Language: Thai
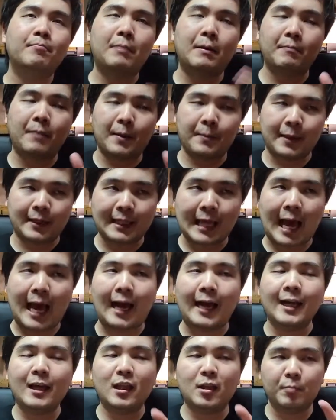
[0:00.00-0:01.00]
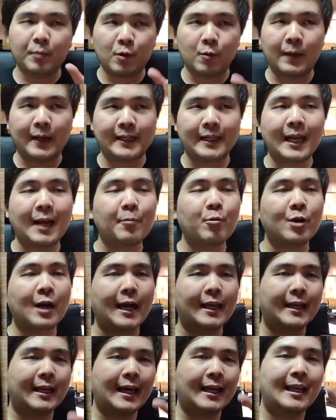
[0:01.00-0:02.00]
เป็นใบเบิกทางให้สปิลเบิร์กได้รับโอ
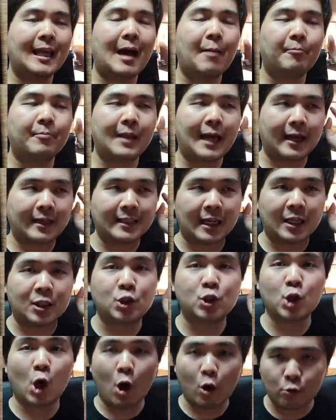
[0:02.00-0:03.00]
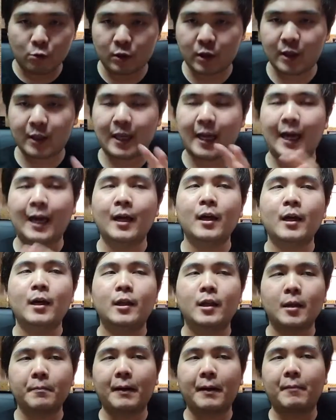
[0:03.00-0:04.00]
กาสในการทำหนังอย่างจอลส์นะฮะ
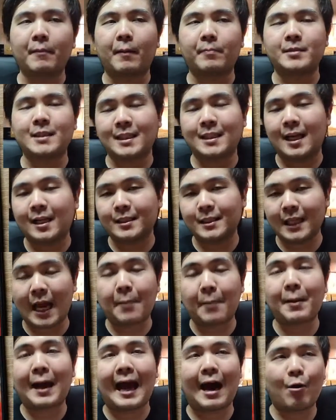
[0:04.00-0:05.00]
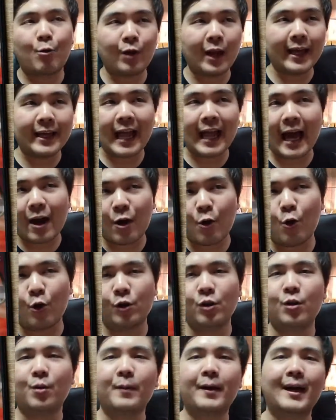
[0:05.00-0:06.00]
ซึ่งเป็นแบบฉลังเขาไล่ล่าค
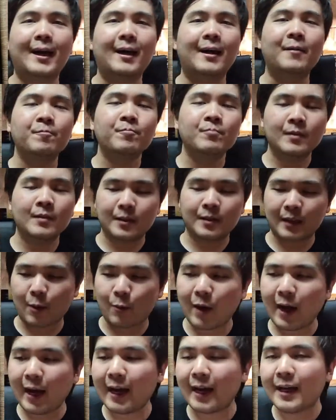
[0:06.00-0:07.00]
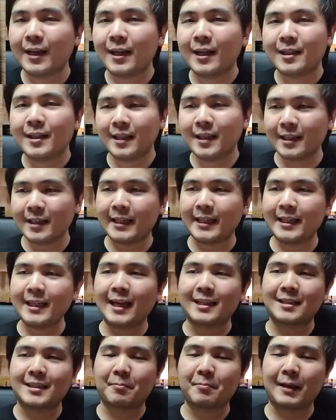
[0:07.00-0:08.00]
นหรือว่าฮะแต่ว่าเรื่องนี้
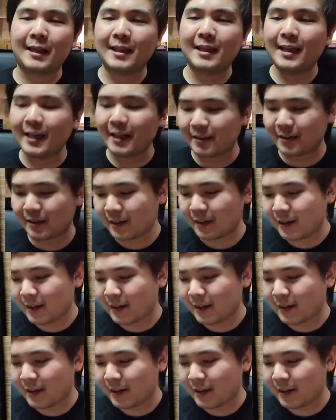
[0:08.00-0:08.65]
เนี่ยจะเป็นเรื่อง